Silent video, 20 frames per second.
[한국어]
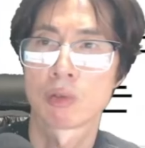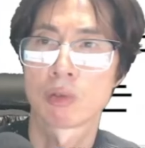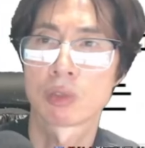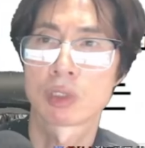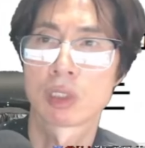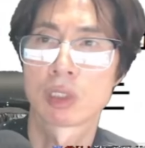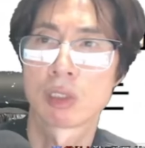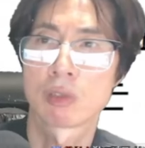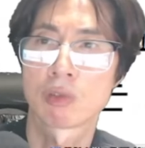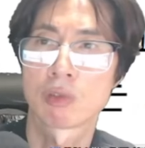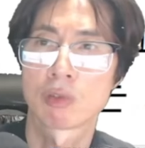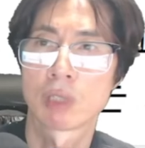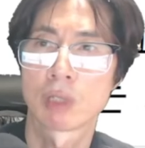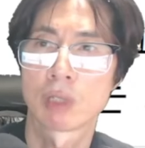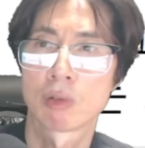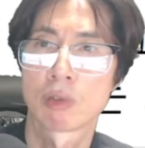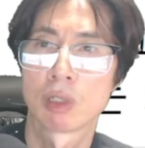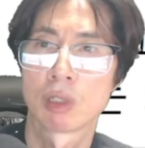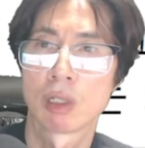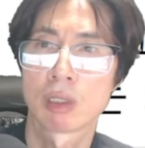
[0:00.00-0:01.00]

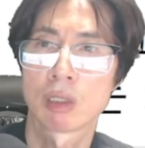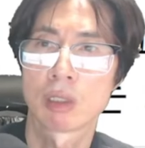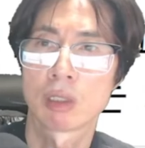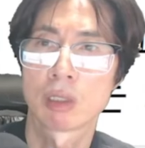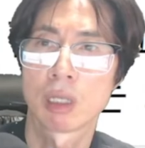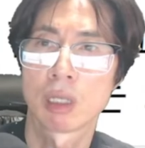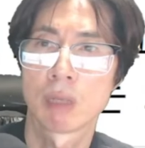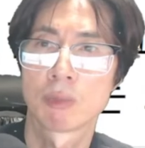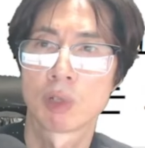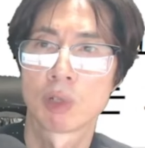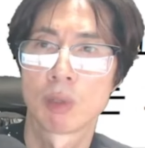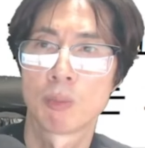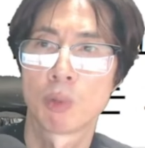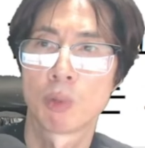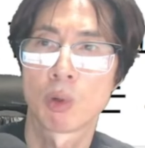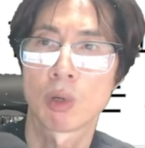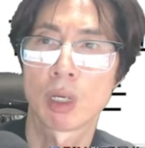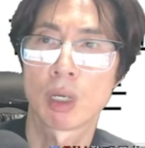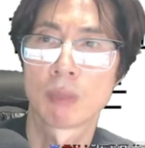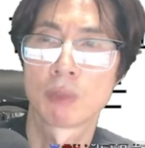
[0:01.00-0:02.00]
질투되고 열등감,
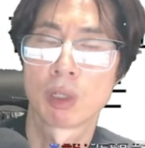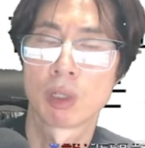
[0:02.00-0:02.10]
열폭감,